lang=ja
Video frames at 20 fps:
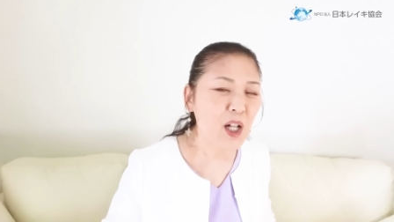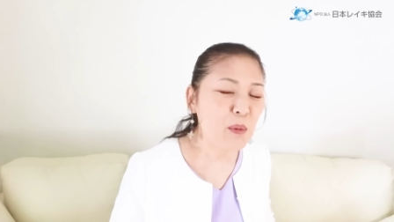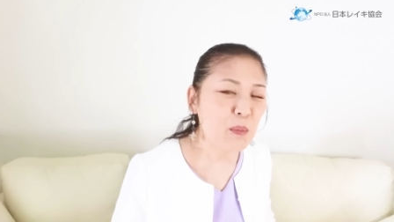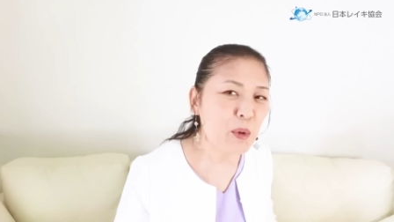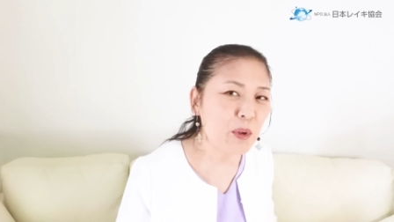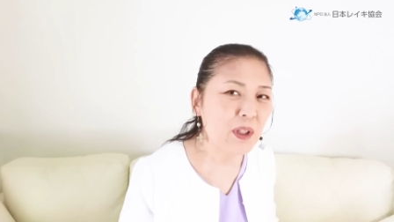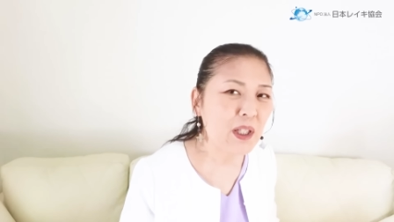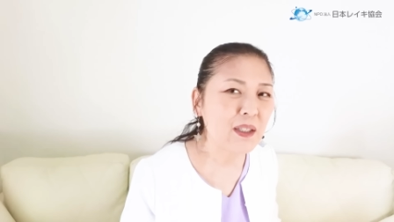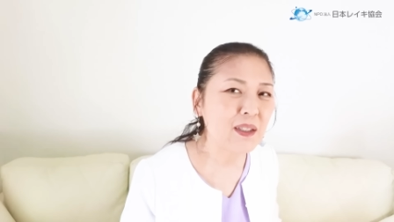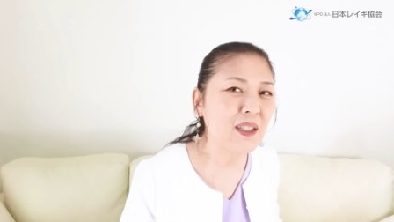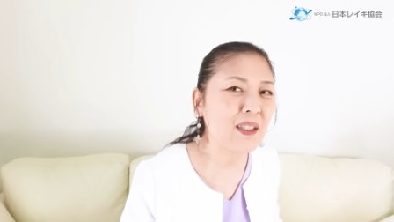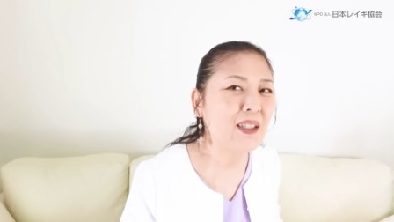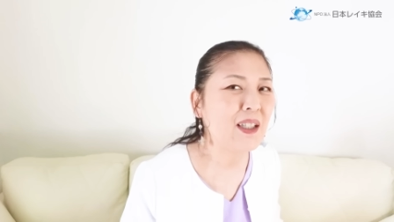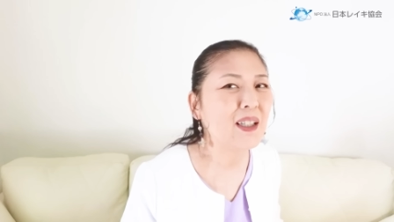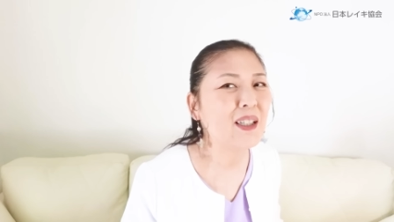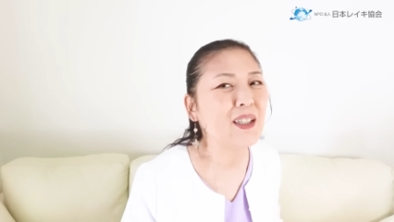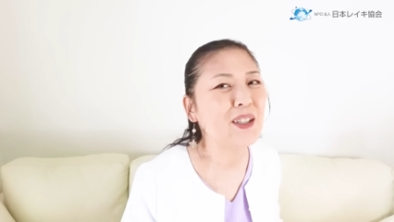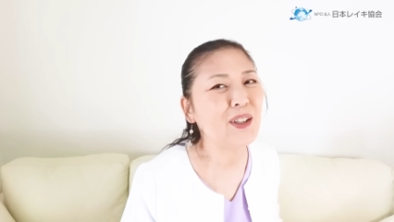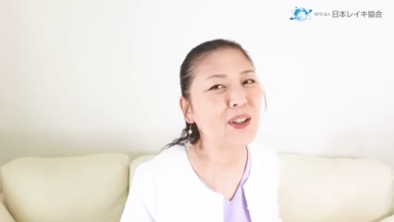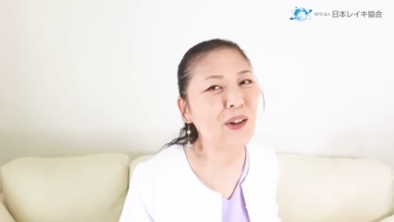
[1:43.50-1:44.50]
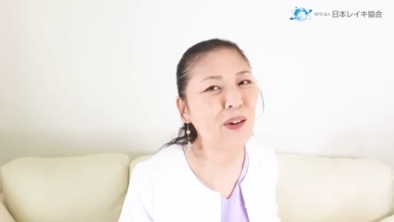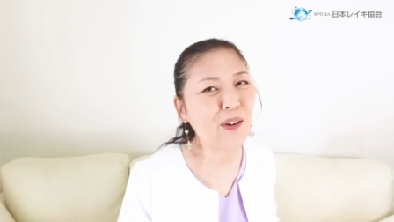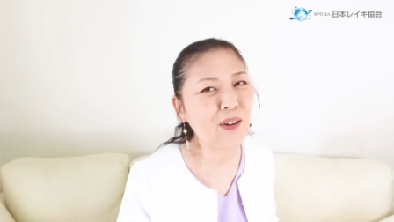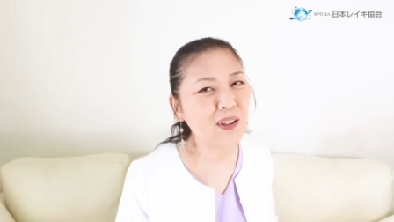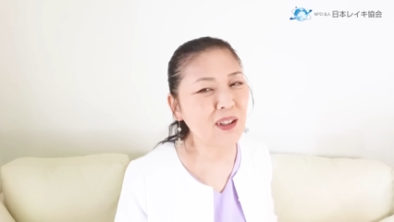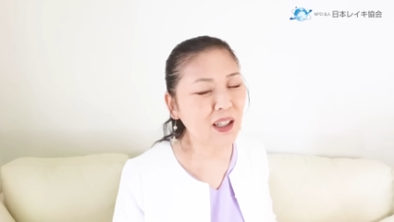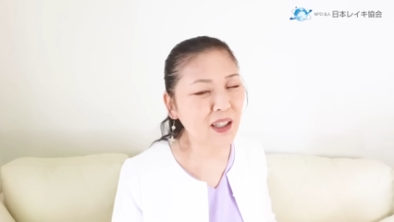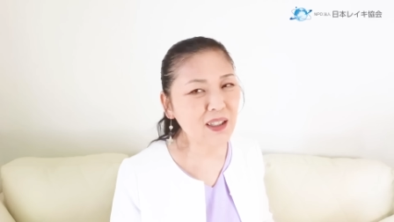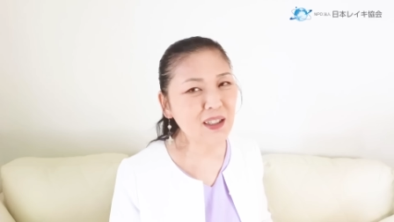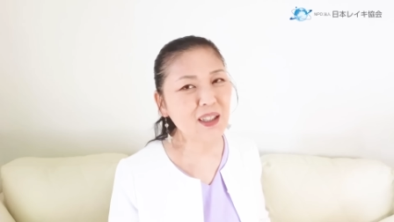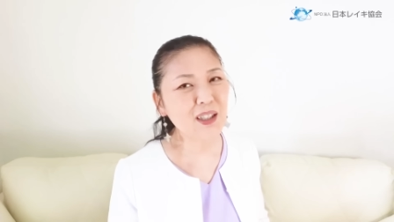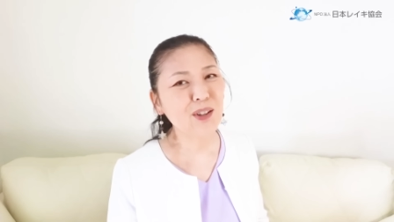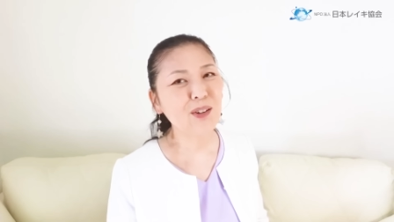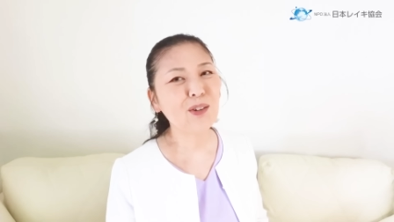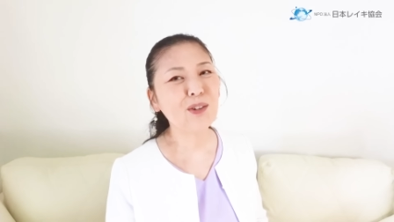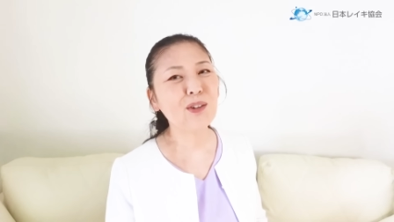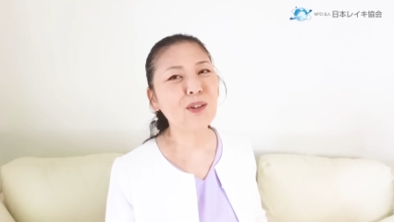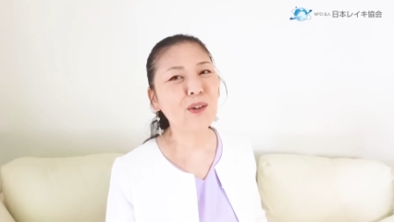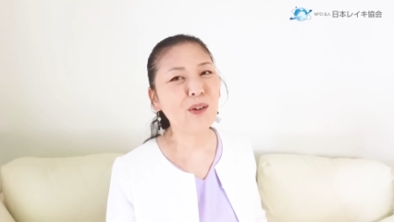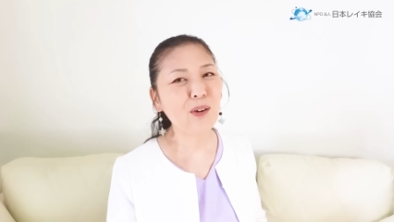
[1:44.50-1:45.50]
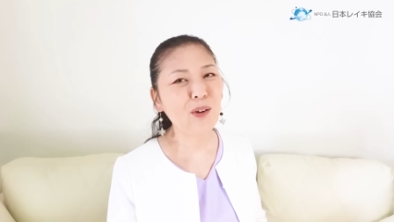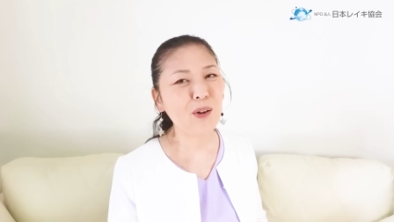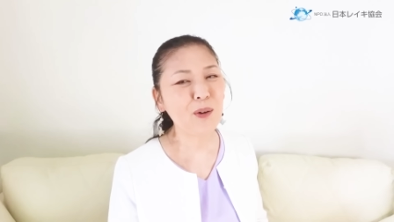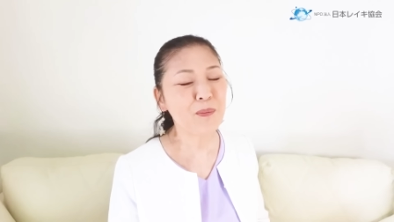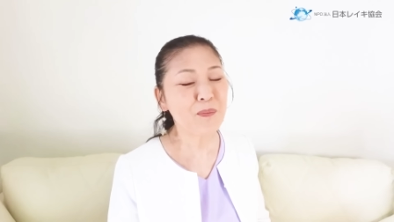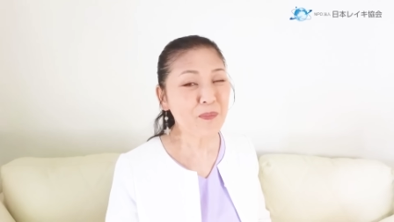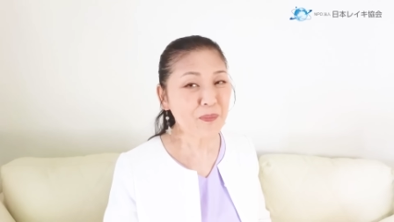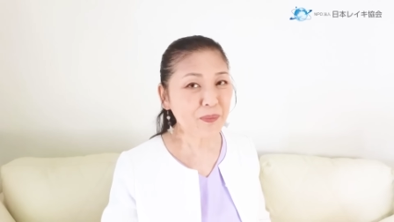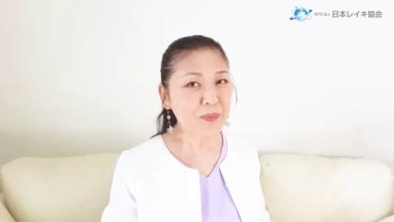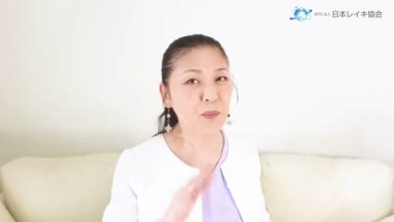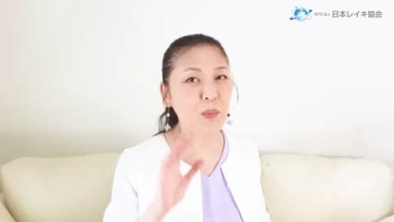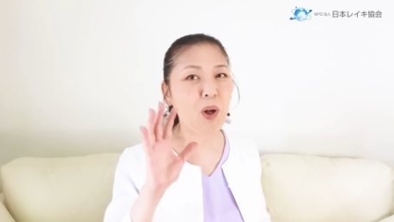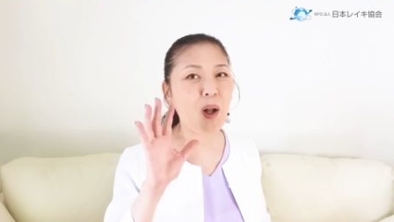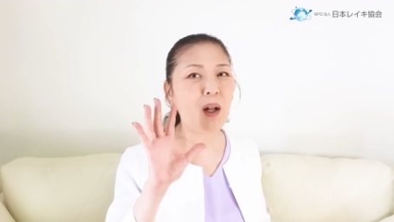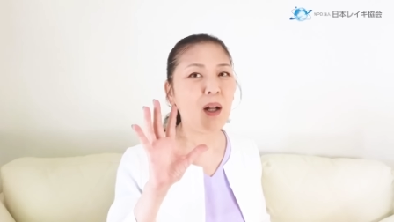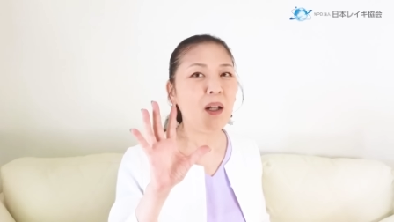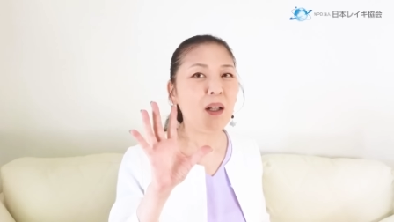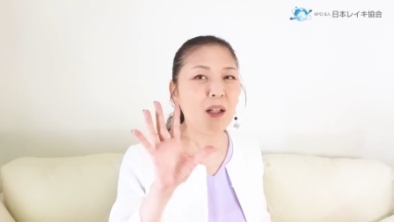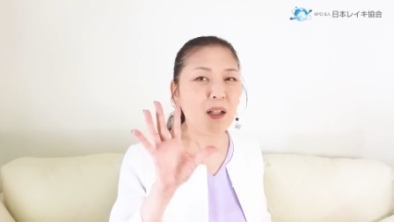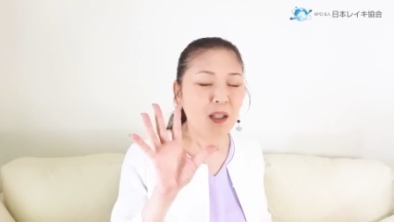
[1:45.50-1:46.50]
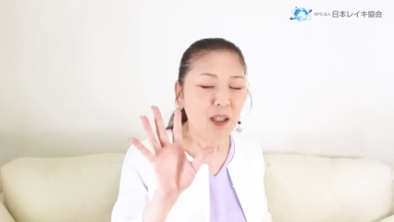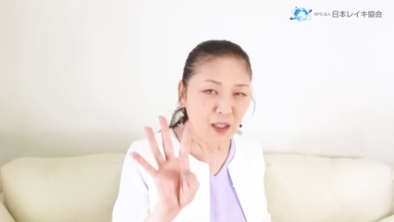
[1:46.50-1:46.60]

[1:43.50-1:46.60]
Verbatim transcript: 願望達成できるよ、なんていうことを、まあ、